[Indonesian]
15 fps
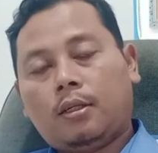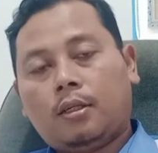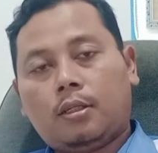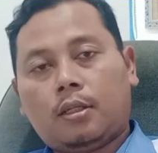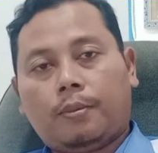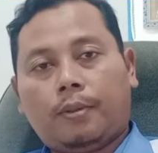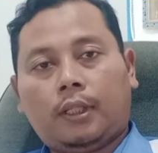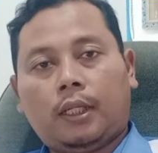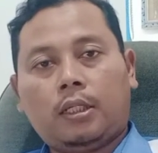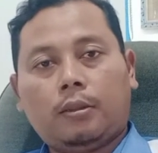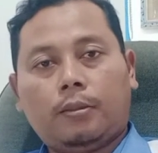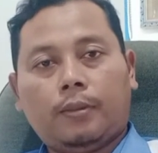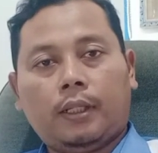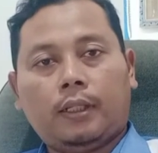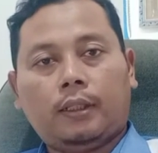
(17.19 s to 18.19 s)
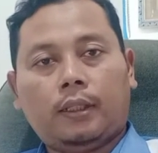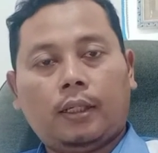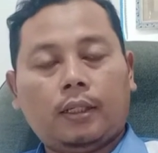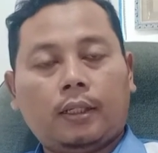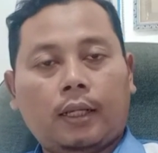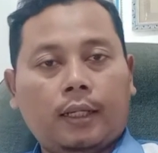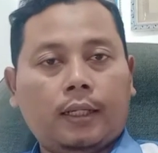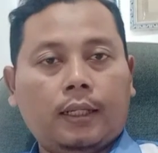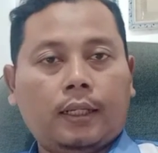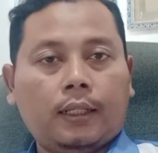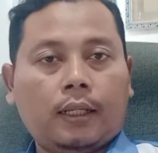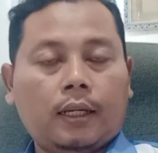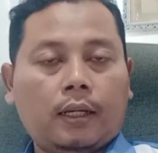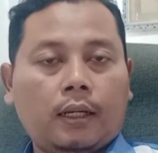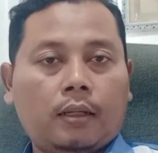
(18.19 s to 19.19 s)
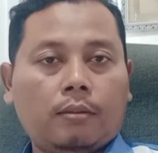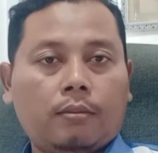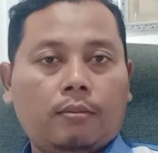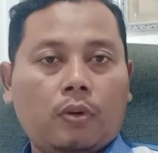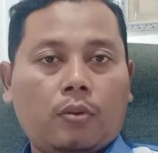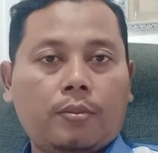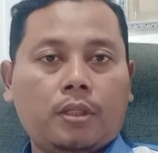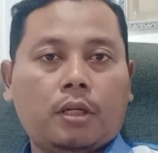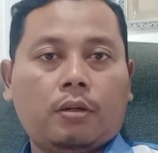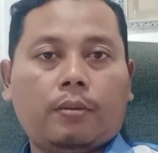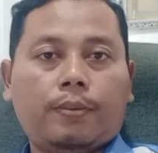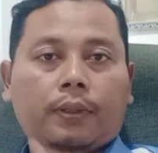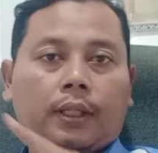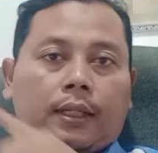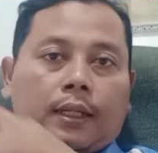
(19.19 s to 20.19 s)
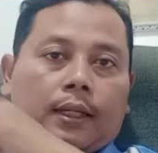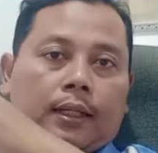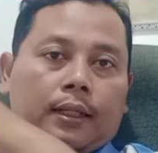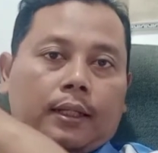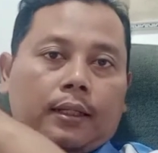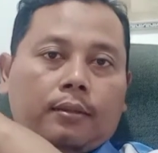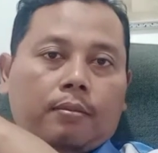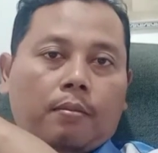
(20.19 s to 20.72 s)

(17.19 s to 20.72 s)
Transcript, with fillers: Sahabat tani sahabat Planter, kali ini kita akan mau menjawab pertanyaan ini.